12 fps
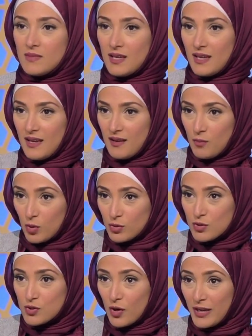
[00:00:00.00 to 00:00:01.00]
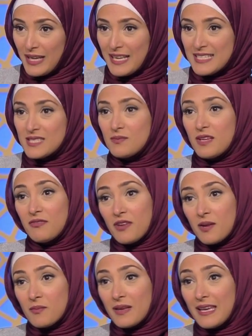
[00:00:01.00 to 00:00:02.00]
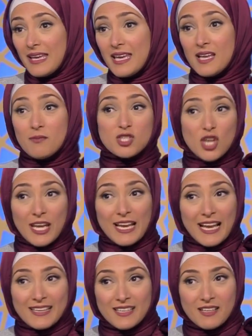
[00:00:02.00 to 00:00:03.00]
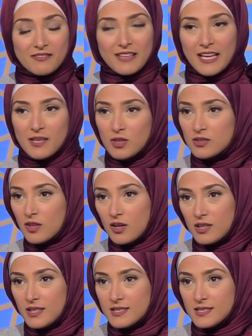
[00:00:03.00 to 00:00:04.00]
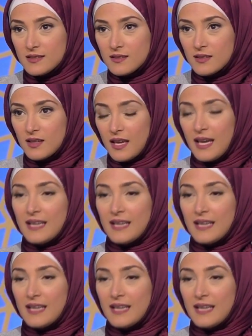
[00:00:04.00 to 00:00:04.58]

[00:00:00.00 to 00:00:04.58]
آه مونتسوري لازم نفهم ايه المشاكل اللي عندنا في تعليمنا التقليدي مم.